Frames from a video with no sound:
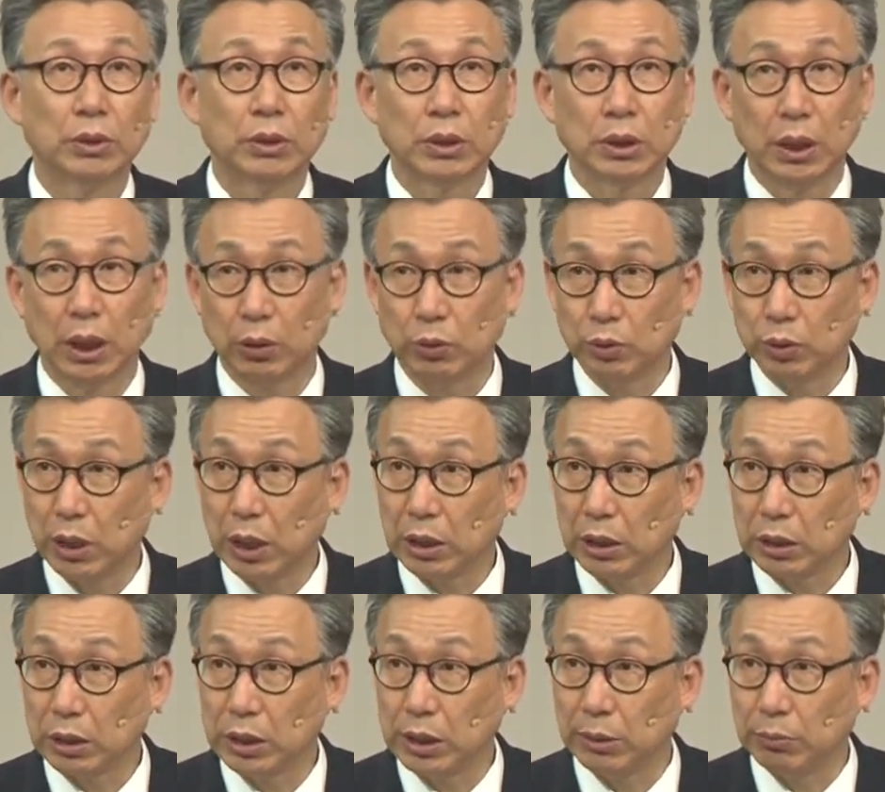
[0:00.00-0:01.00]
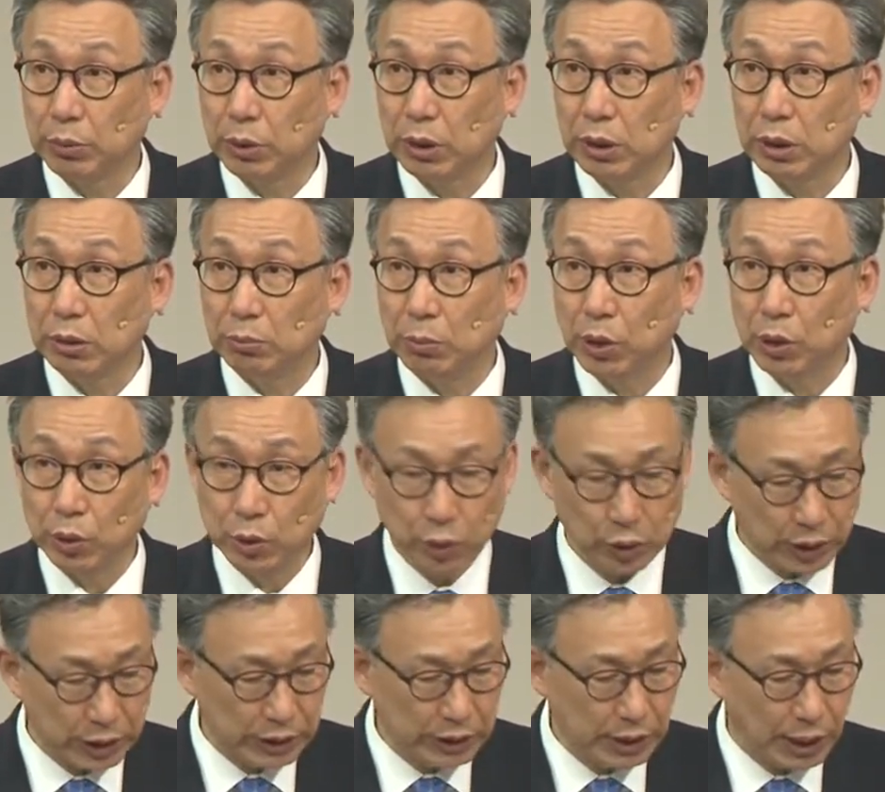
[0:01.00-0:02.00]
그냥 우상 제물을 먹어도
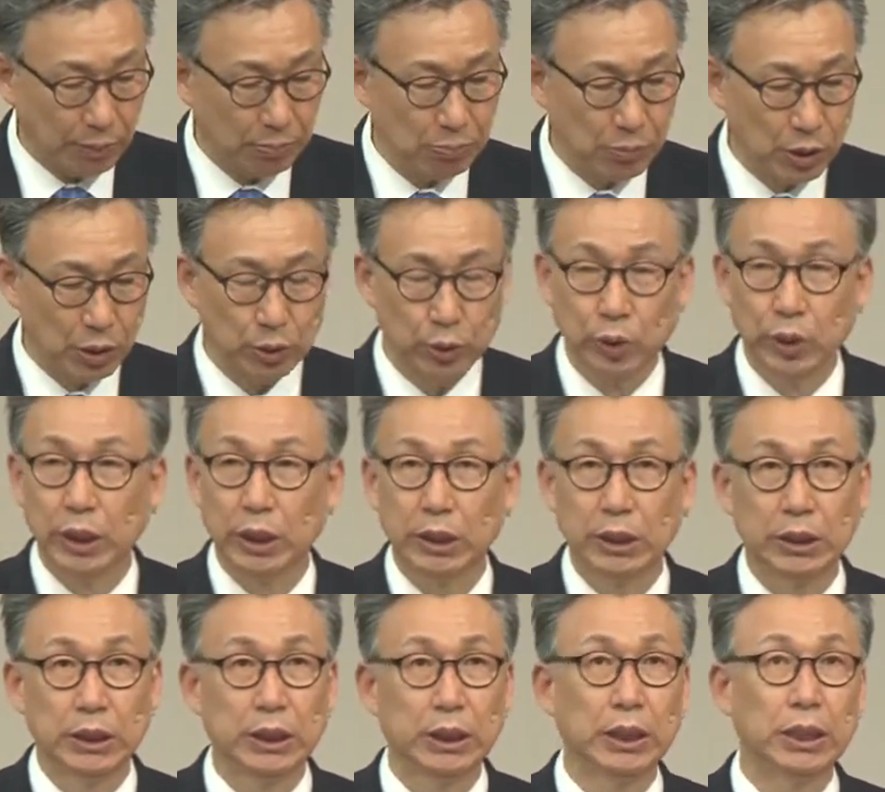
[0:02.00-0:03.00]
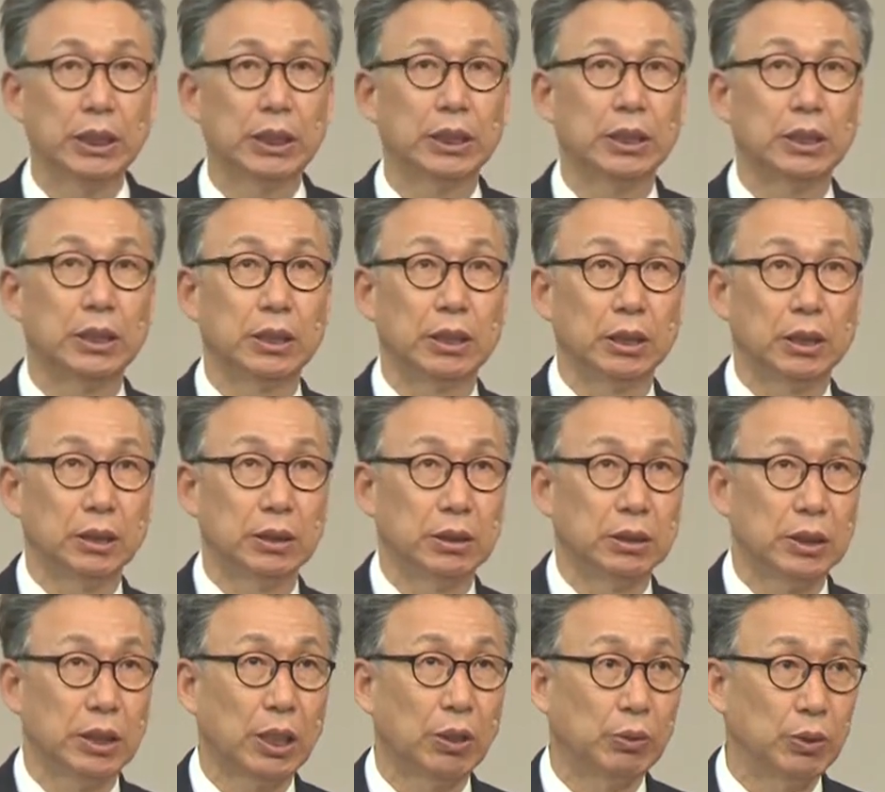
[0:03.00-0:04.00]
되는지 안 먹어도 되는지 그런
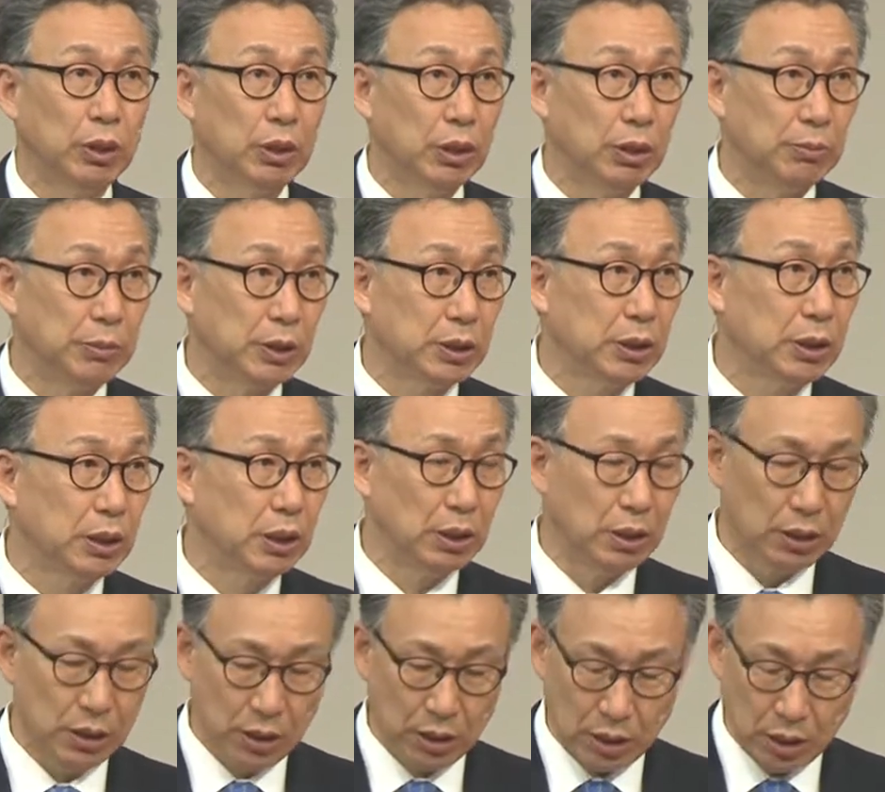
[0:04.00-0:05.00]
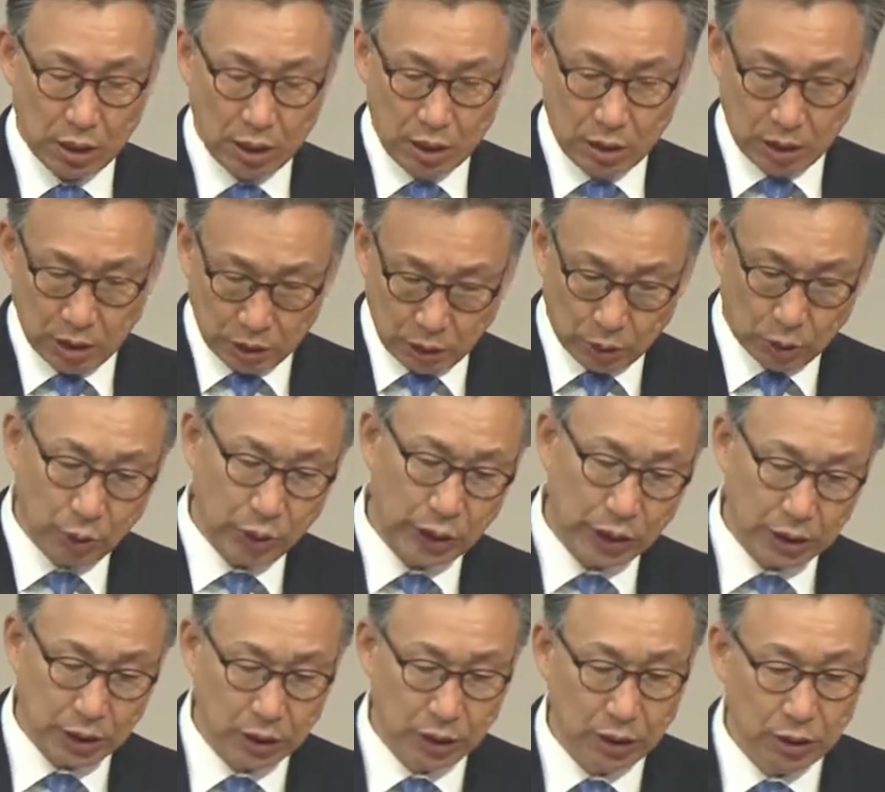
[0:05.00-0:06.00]
차원을 넘어서 그것을
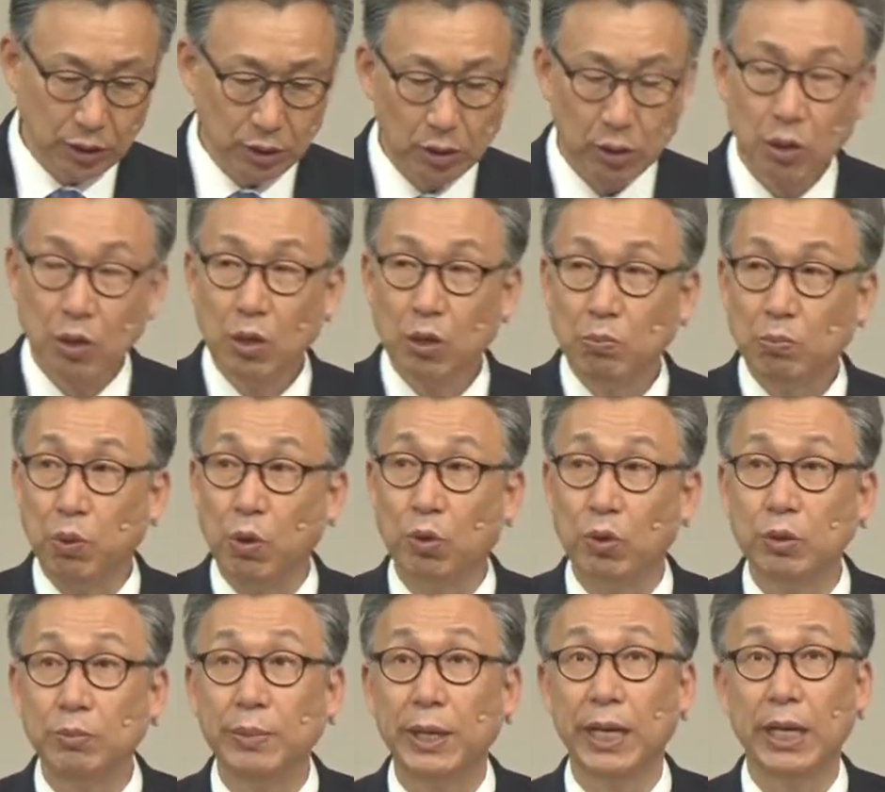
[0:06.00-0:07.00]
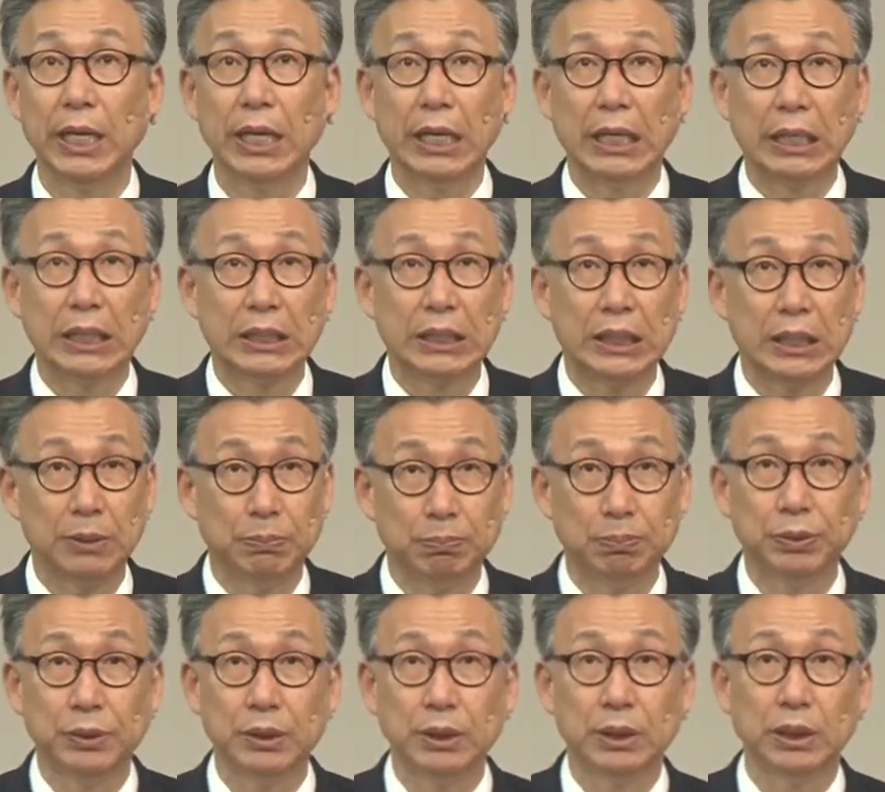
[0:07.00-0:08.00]
통해서 복음의
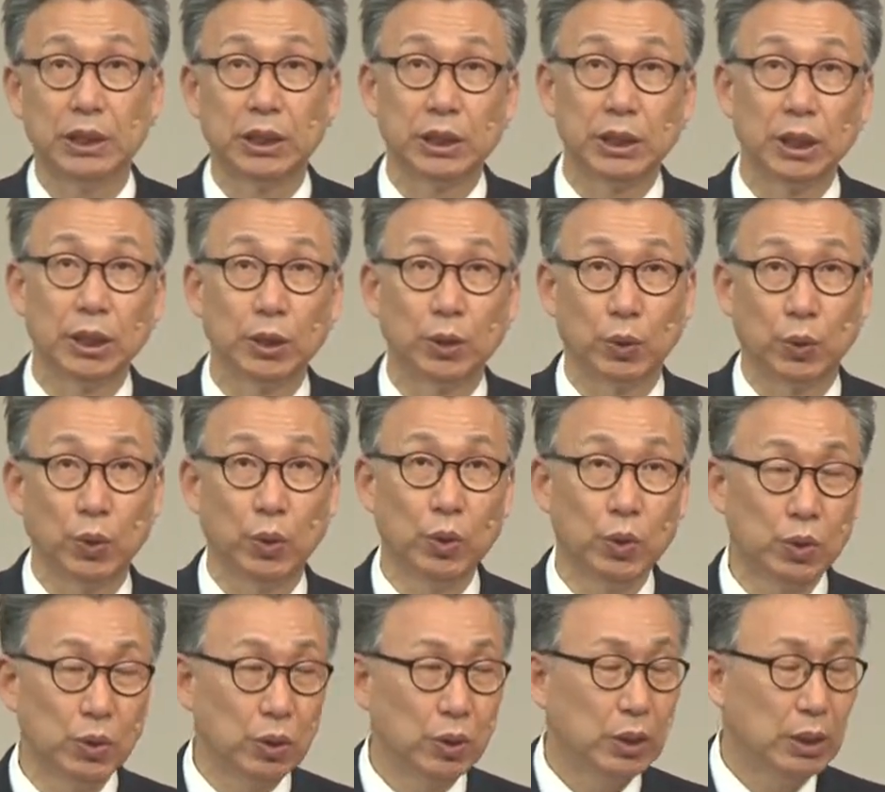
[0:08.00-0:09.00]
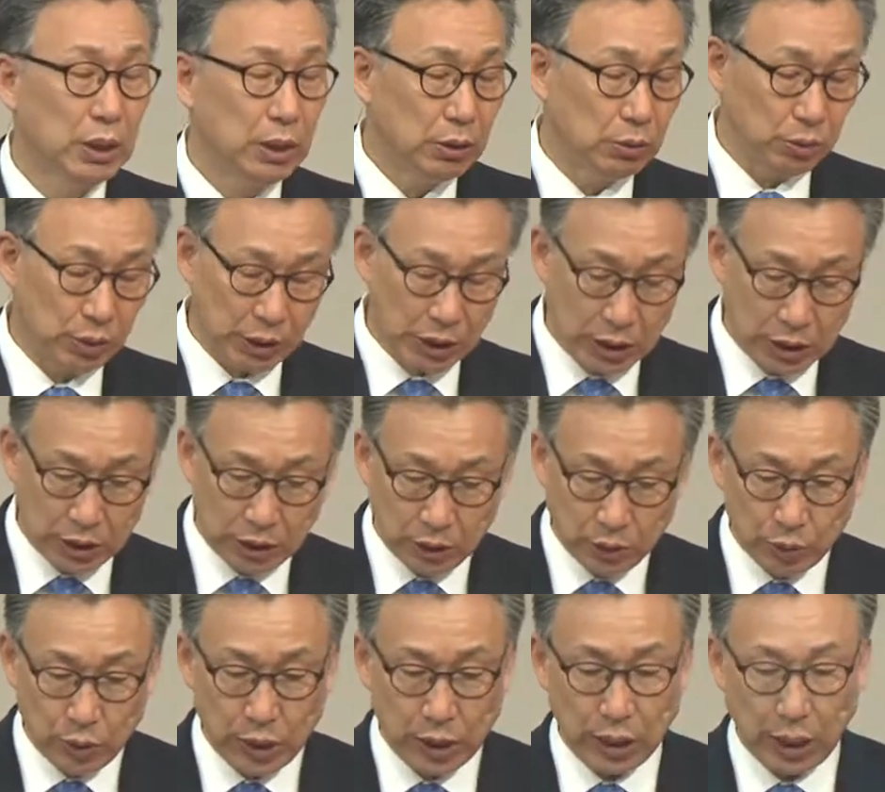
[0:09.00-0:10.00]
깊은 지경으로 우리를
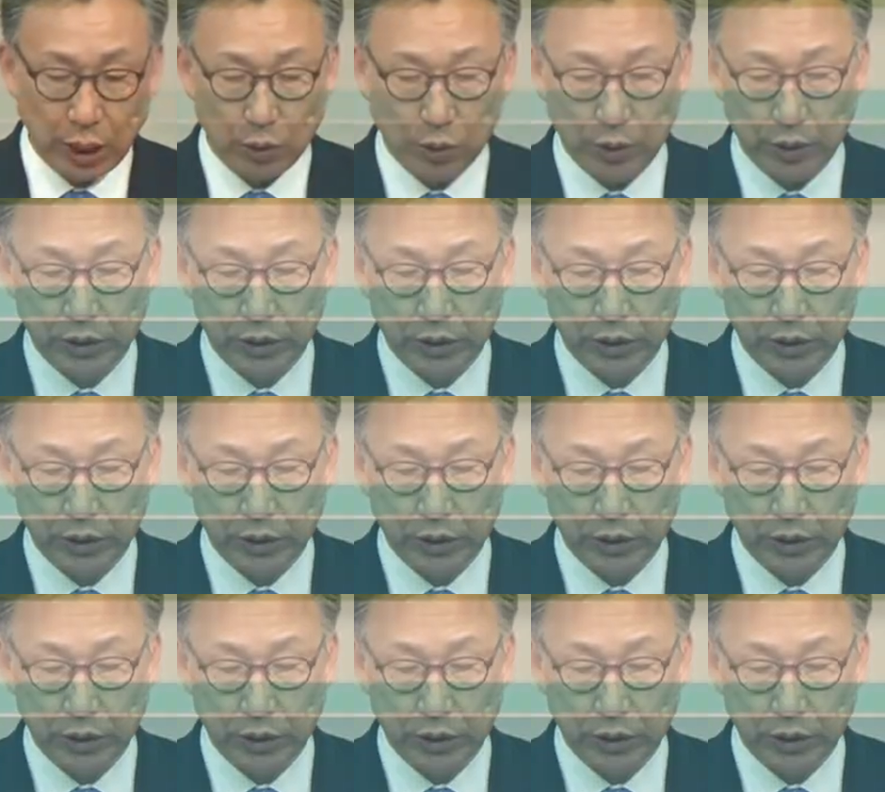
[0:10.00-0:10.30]
인도해 가고